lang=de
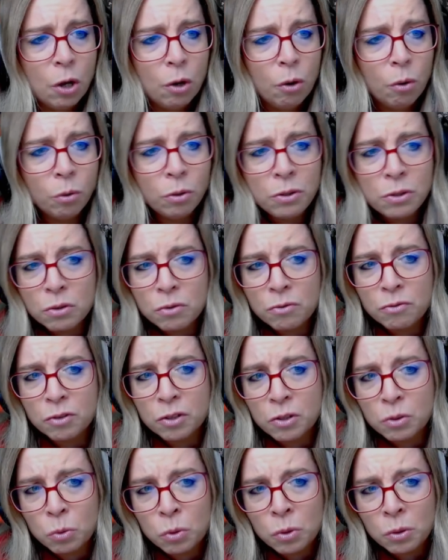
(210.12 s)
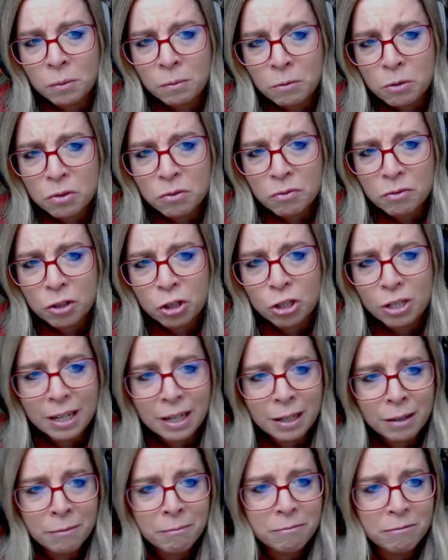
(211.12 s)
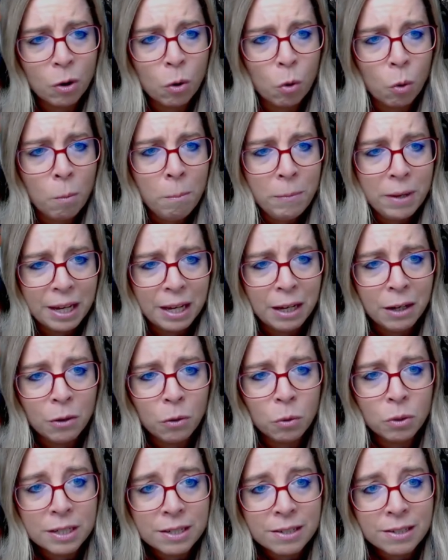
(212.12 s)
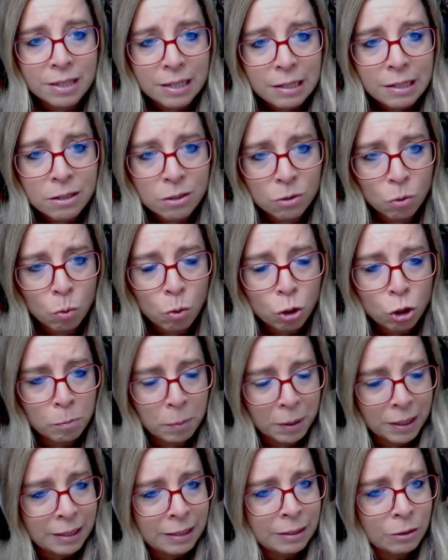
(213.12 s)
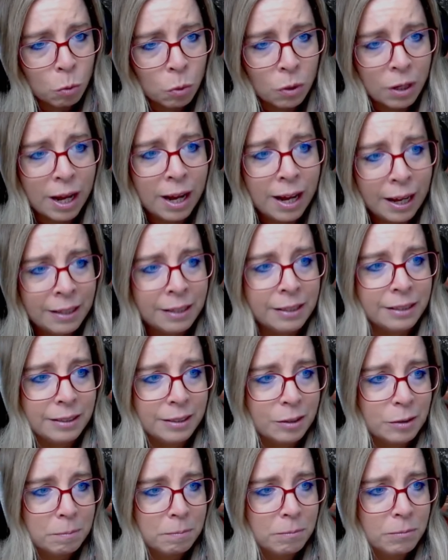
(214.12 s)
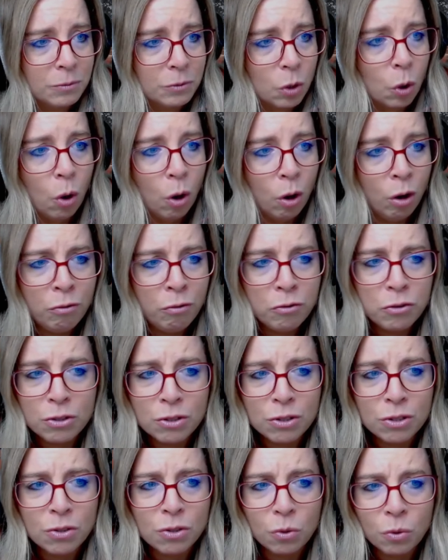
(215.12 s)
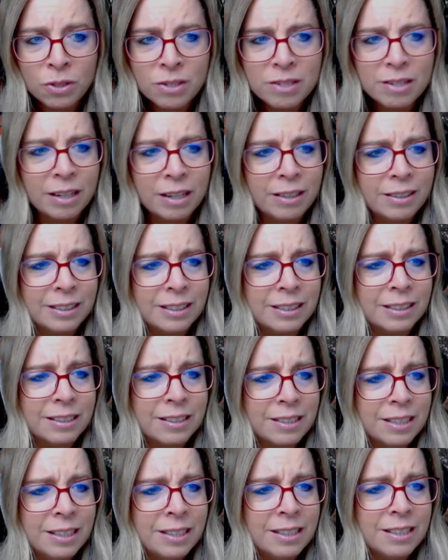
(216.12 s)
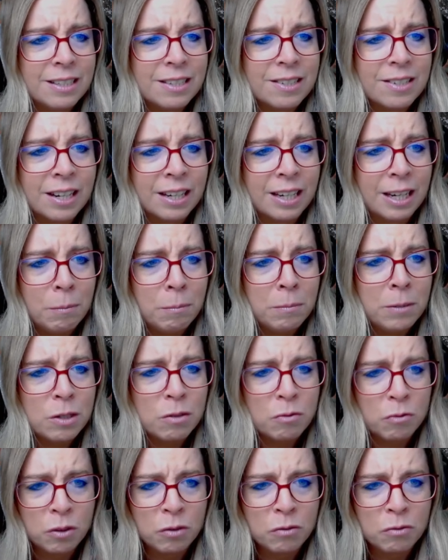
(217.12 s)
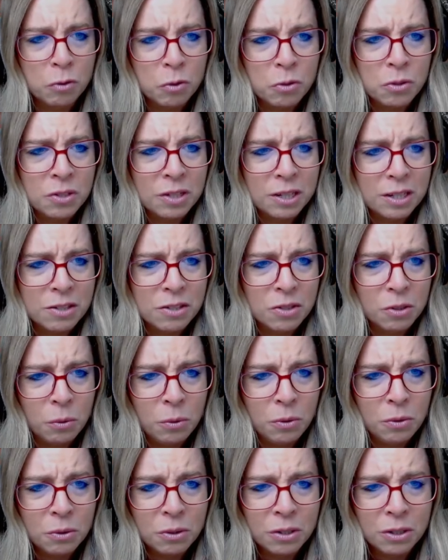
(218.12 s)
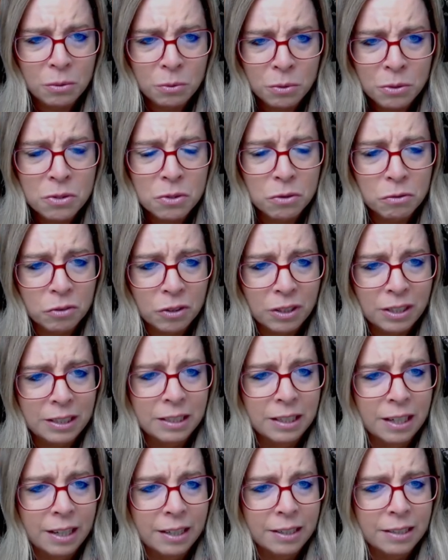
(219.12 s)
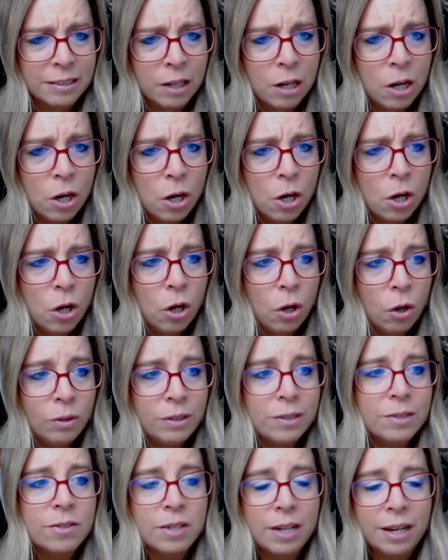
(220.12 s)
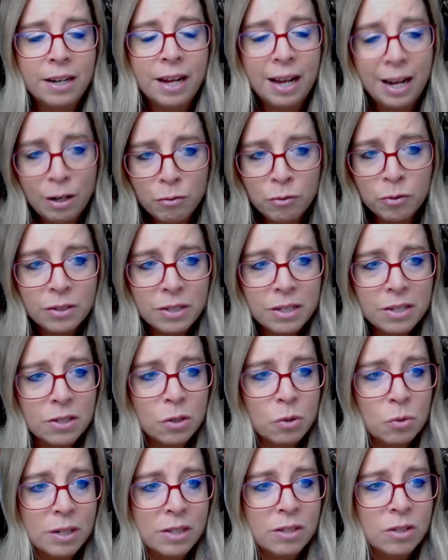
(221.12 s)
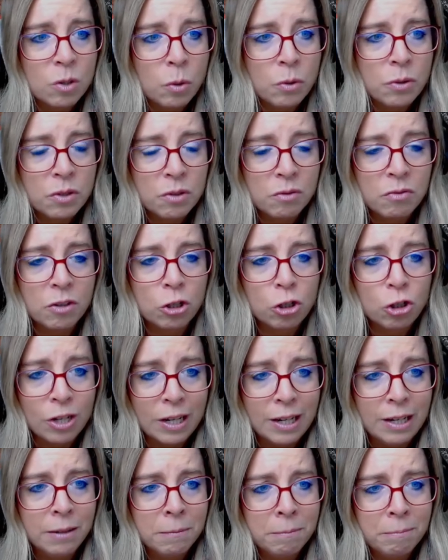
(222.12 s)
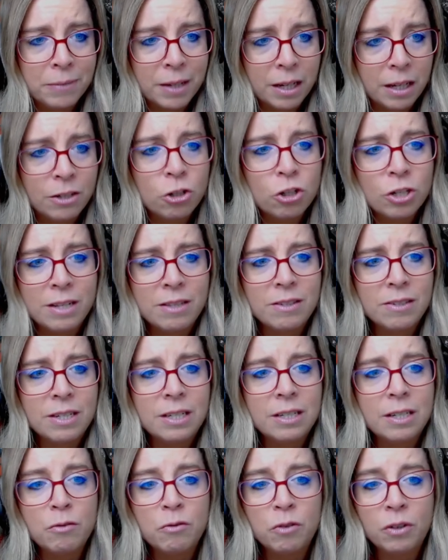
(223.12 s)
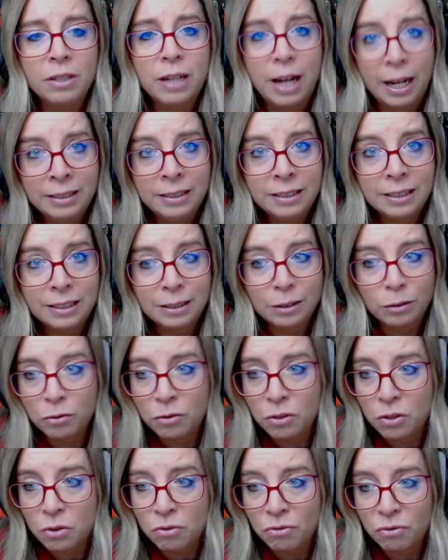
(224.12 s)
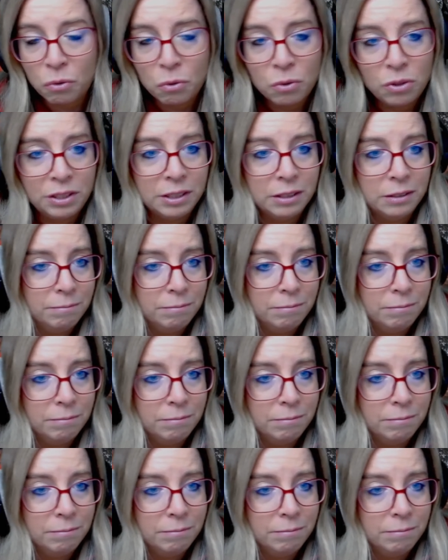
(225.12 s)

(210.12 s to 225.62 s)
und zu versuchen zu verstehen, warum er oder sie so spricht oder handelt. Oft ist unsachliche Kritik das Ergebnis von Frustration oder Unzufriedenheit. Und es kann helfen, die Situation zu verstehen, anstatt sich davon angegriffen zu fühlen.